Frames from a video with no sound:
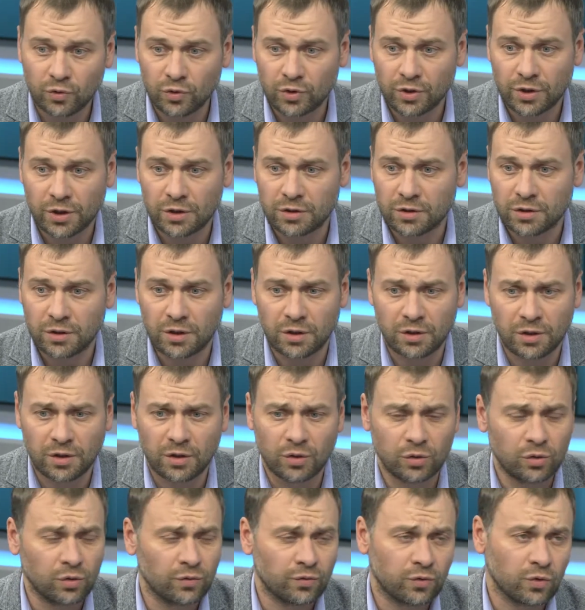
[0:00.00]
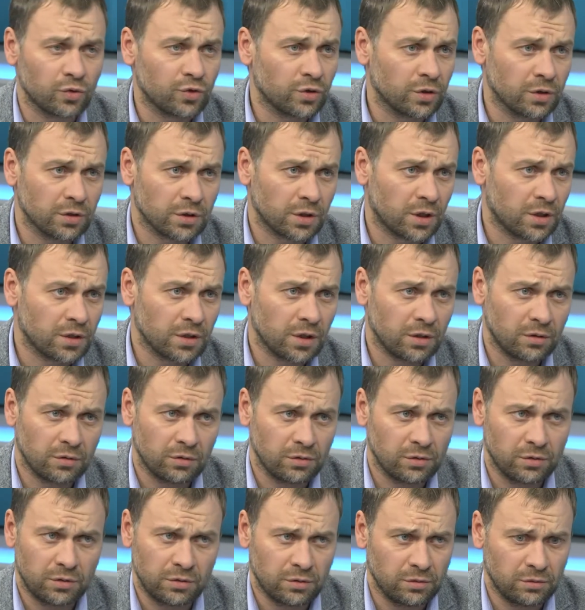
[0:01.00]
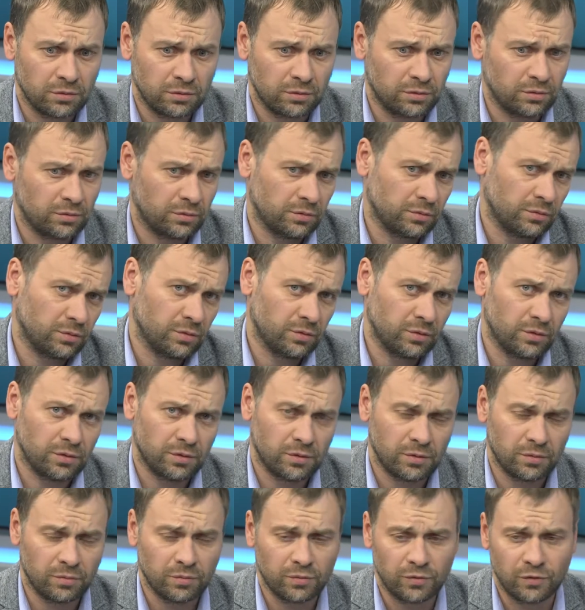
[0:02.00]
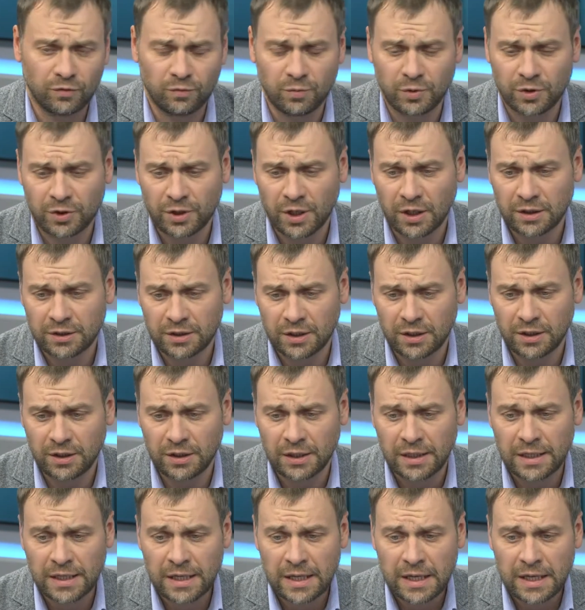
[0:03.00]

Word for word: Ну, сейчас я не готов точно сказать, то есть э, в мешках стоит.